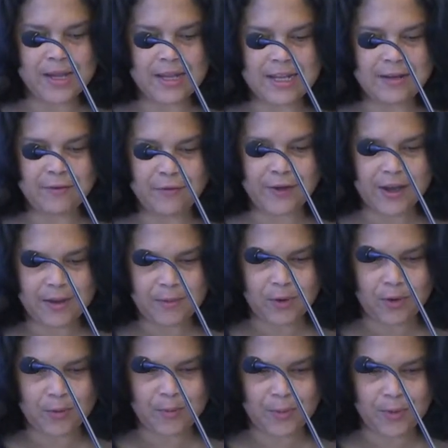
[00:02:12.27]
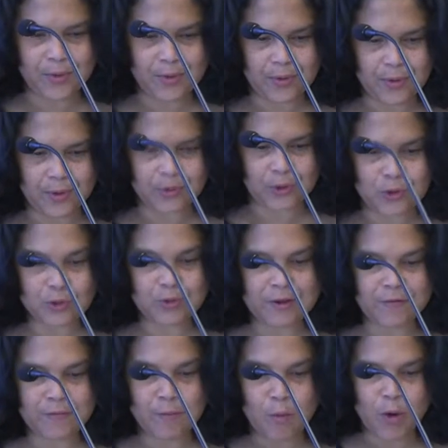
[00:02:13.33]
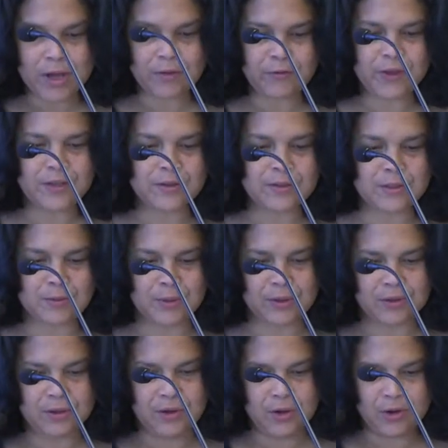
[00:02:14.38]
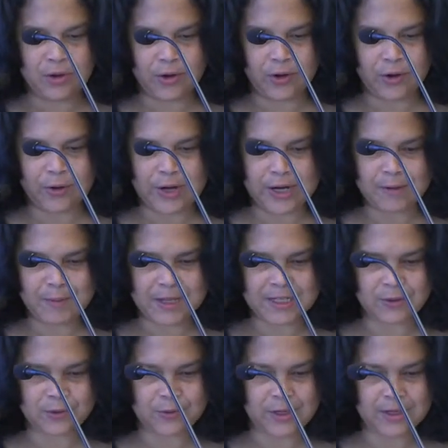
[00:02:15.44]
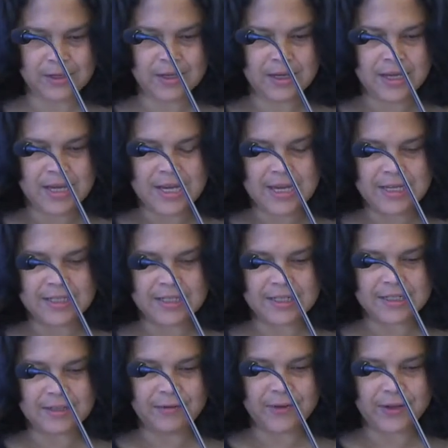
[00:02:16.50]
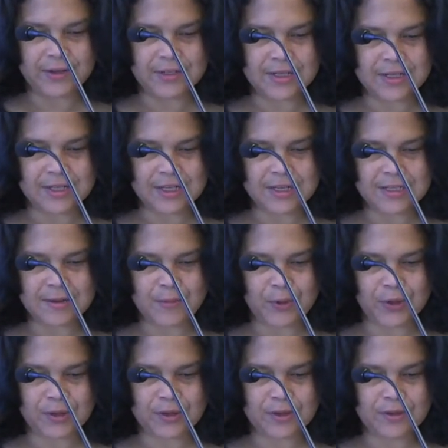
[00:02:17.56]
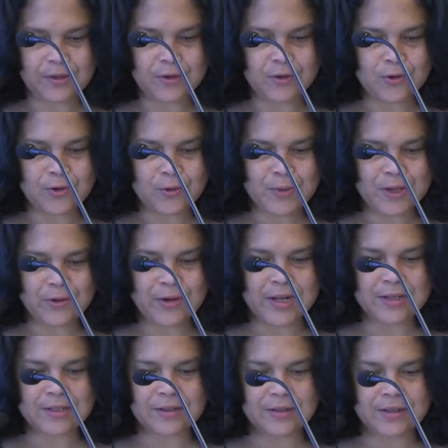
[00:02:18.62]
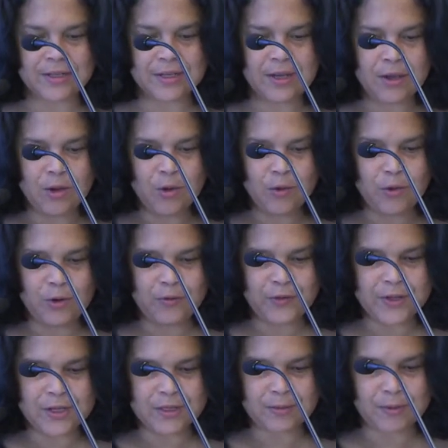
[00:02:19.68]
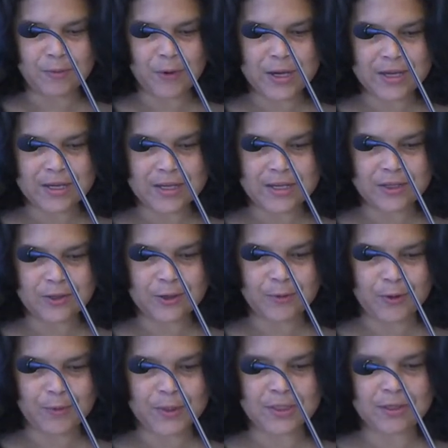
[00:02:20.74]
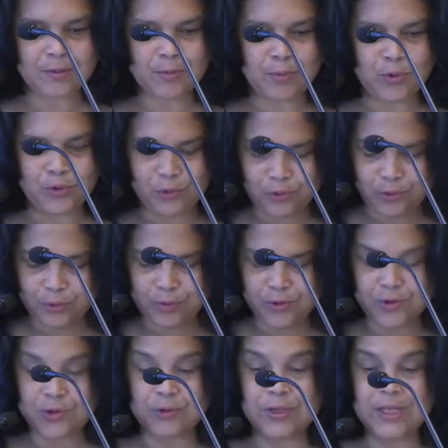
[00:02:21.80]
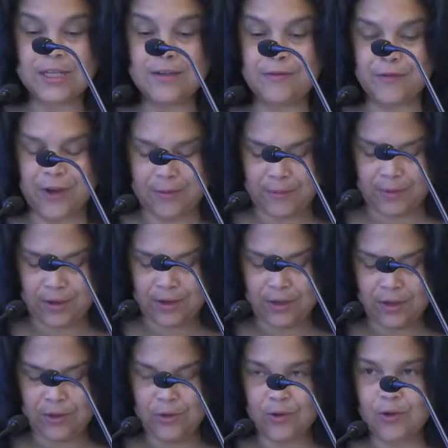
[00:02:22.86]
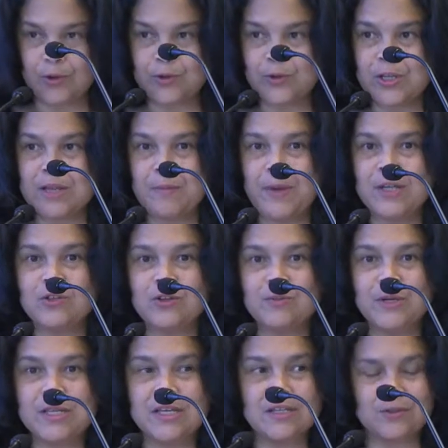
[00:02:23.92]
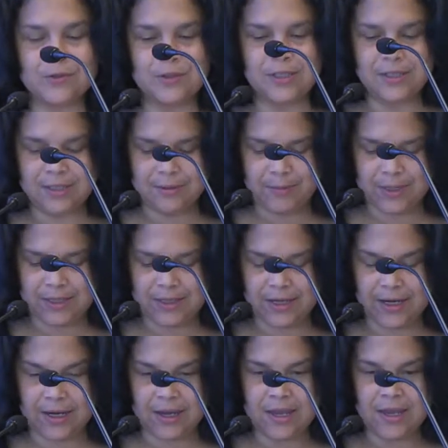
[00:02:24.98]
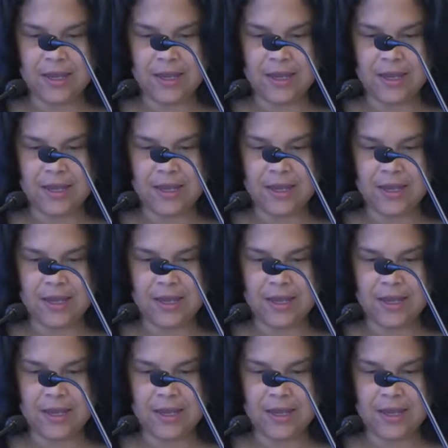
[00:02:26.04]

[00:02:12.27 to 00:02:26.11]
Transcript: les femmes euh, reçoivent moins de financement que leurs collègues masculins. Et cette différence est très importante dans le domaine de la santé, où le financement moyen des hommes représente plus du double de celui des femmes. Donc euh, ce n'est pas seulement une question disciplinaire.